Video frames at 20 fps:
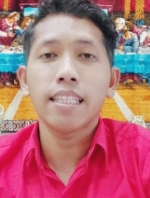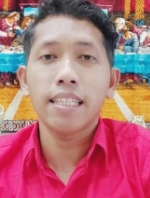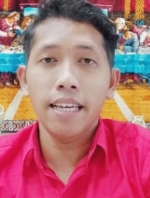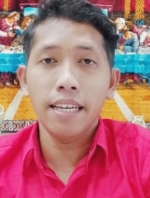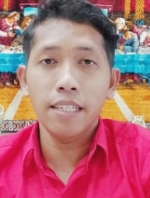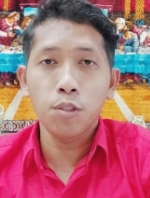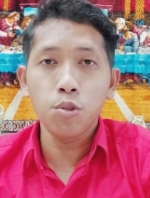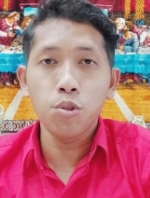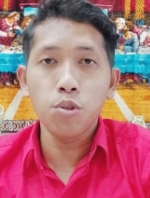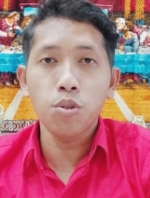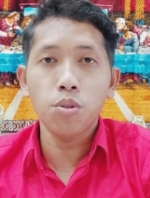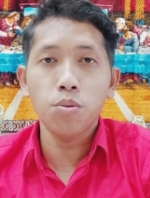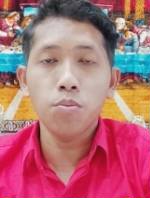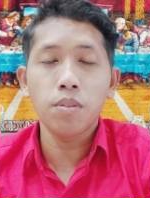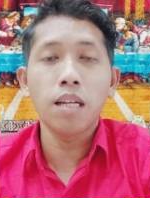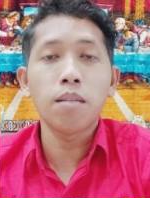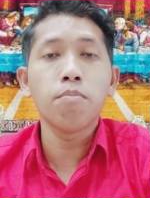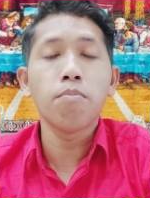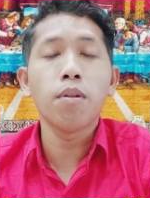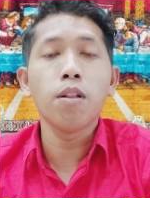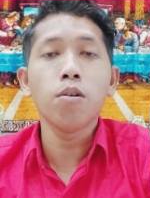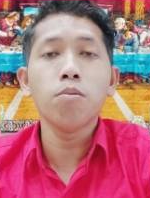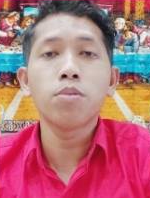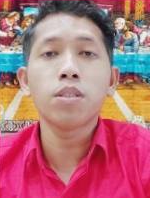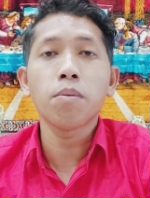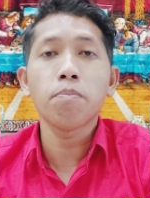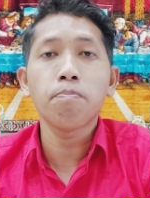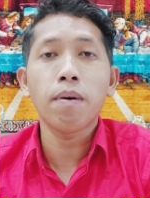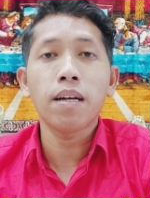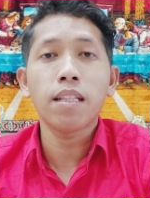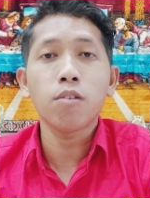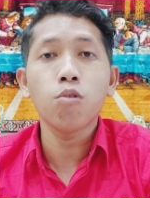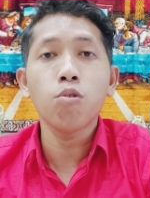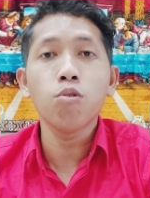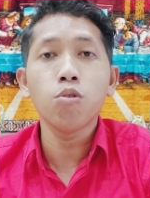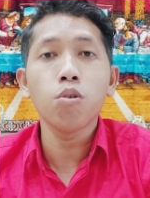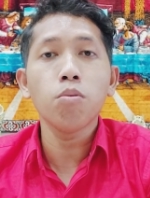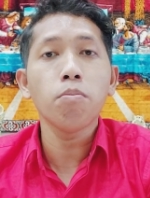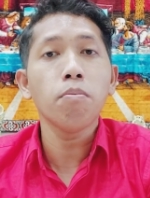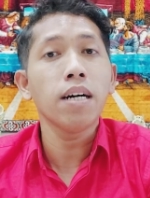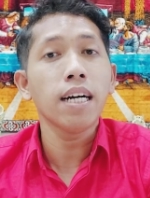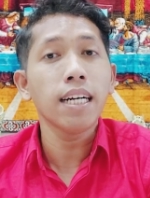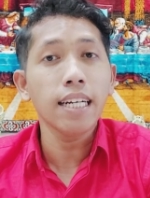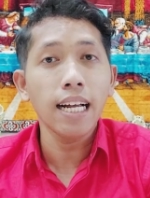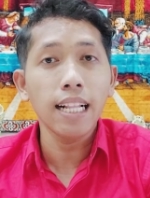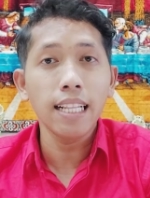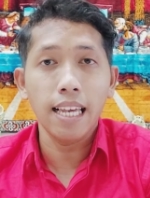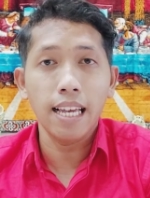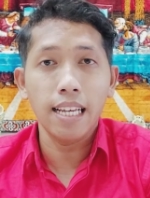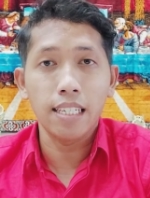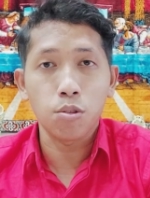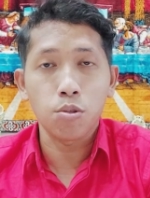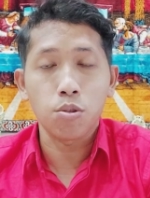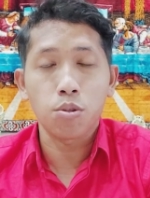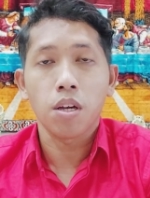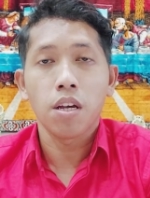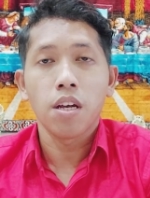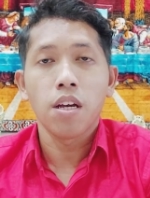Yesus dan belum sempat untuk mengenal Yesus.